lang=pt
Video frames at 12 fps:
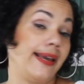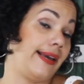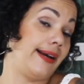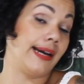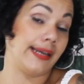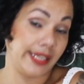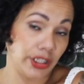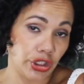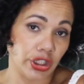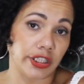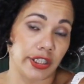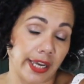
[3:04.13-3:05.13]
é, além
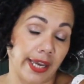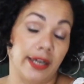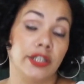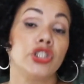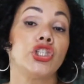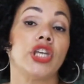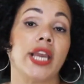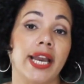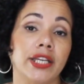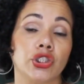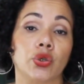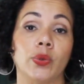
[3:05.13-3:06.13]
de
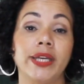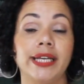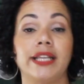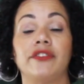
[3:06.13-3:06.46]
antiético e